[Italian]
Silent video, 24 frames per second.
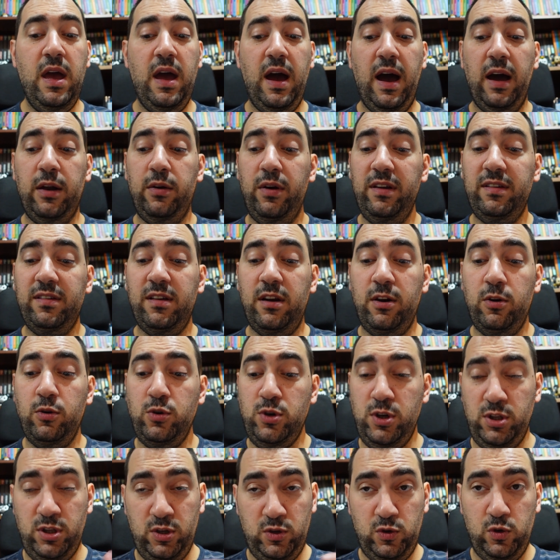A non essere
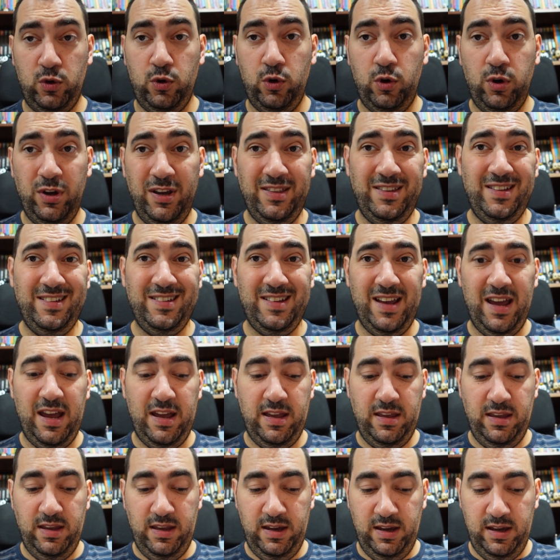riusciti sono i
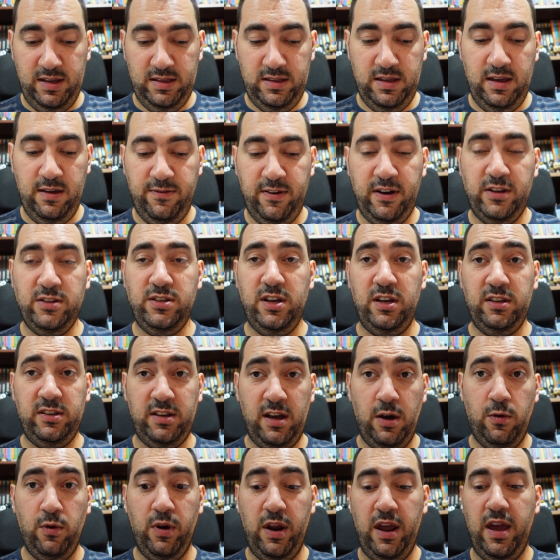disegni di
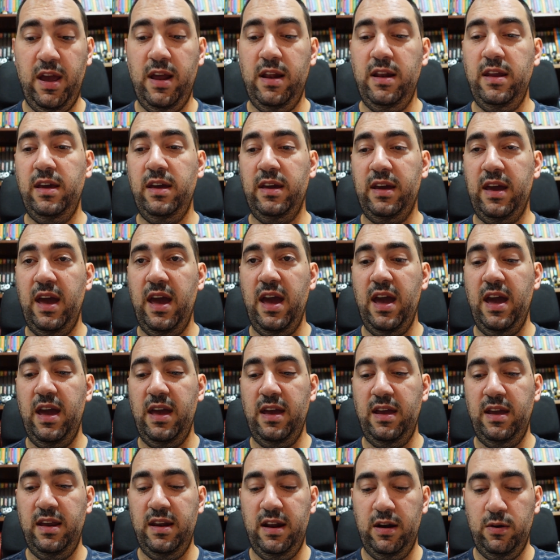Francesca Aureli, che
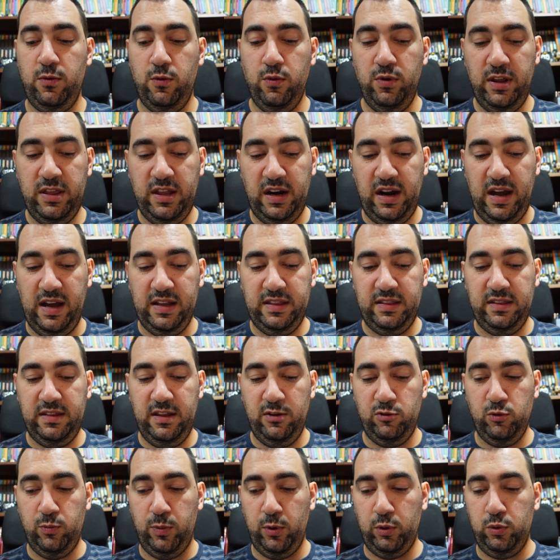in alcuni tratti,
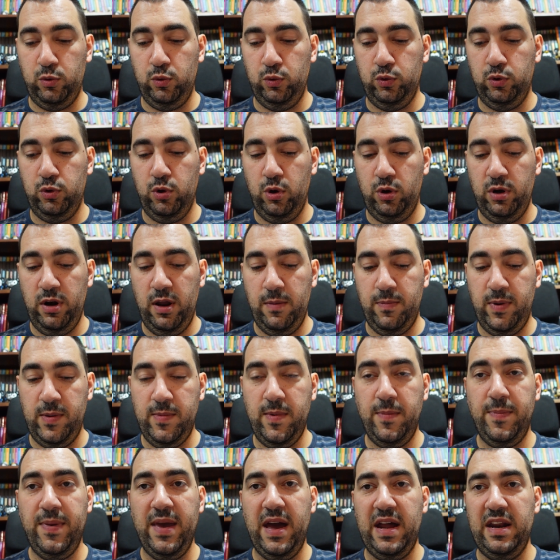soprattutto nei
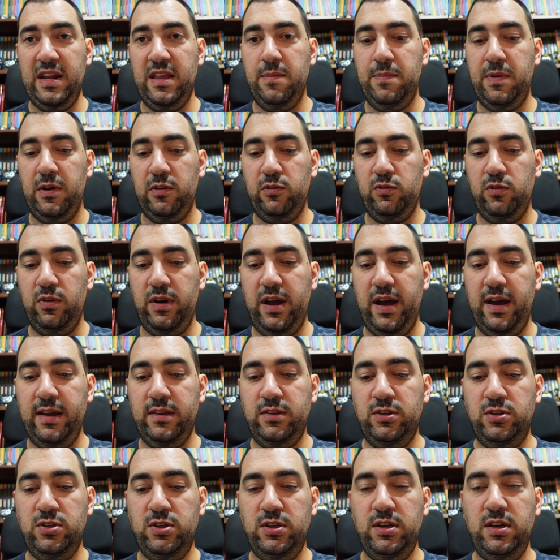primi piani dei
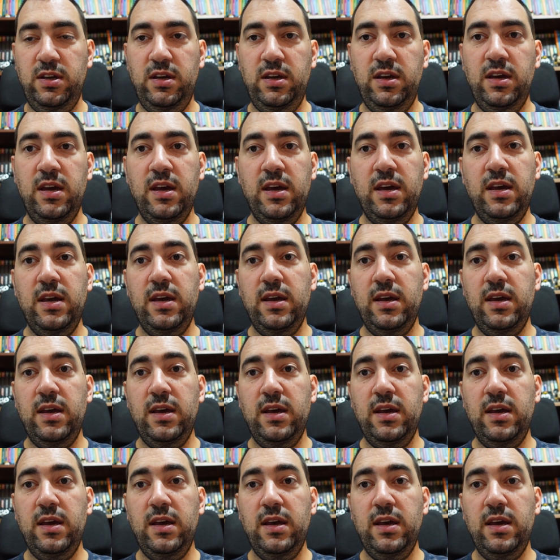personaggi,